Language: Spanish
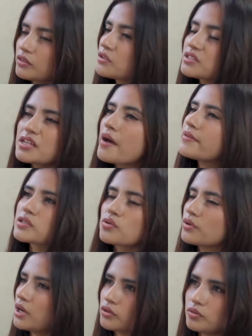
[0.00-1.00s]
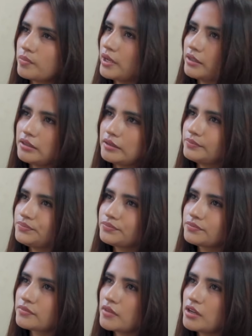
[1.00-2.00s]
No sabes cuidar tu plata.
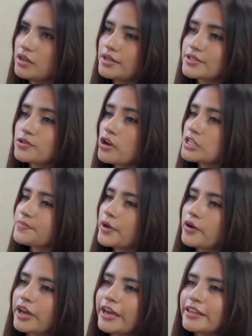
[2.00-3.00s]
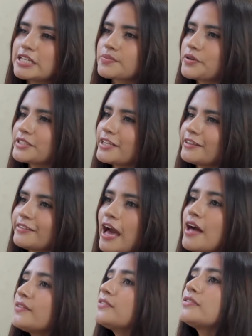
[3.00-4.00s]
Solo espero que después de
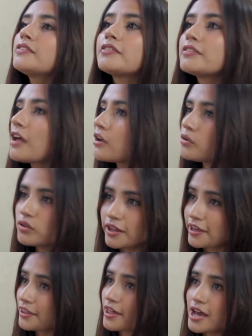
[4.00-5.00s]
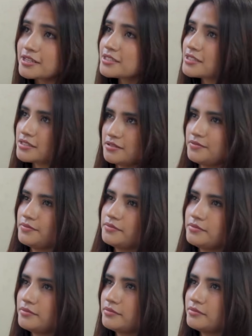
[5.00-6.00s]
tanta ayuda que das,
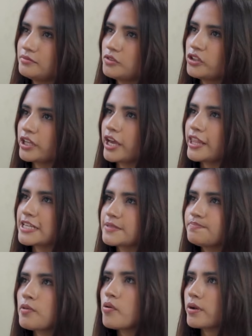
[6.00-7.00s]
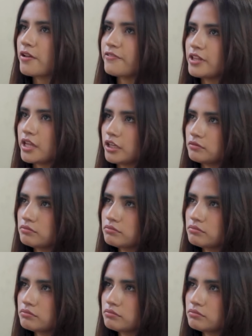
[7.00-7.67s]
no te quedes pobre al final.